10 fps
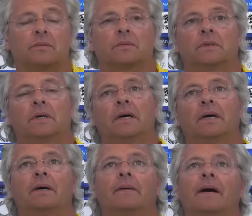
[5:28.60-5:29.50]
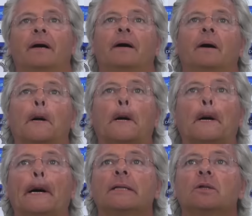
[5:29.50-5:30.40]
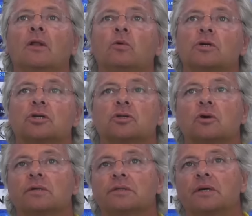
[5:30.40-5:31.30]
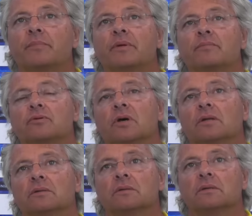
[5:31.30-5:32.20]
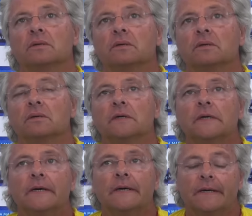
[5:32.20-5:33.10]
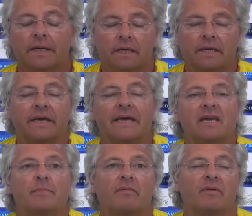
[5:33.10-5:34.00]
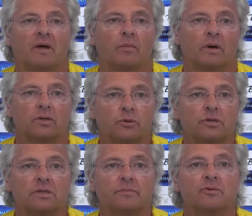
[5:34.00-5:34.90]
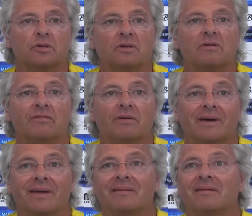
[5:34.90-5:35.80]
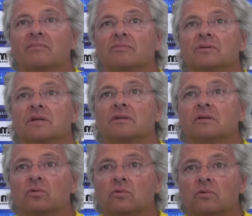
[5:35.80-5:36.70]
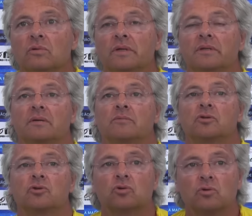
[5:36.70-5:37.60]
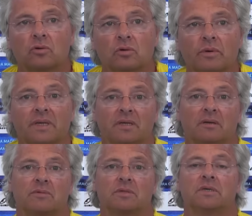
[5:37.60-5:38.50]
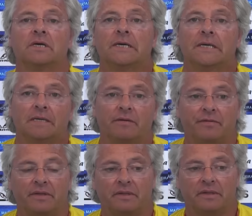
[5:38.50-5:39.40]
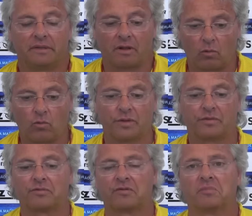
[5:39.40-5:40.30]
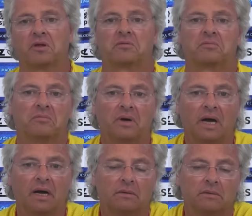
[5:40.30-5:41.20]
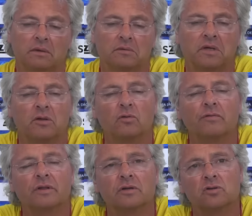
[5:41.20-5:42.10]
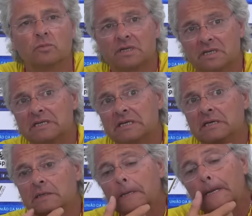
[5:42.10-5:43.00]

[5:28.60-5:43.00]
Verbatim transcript: não ter o um completo? Há, há, duas questões sempre importantes. Uh, que a equipa vai dar uma resposta positiva em termos de atitude, em termos de jogo, em termos de, enfim, de algum entrosamento, não tenho dúvidas nenhumas que sim.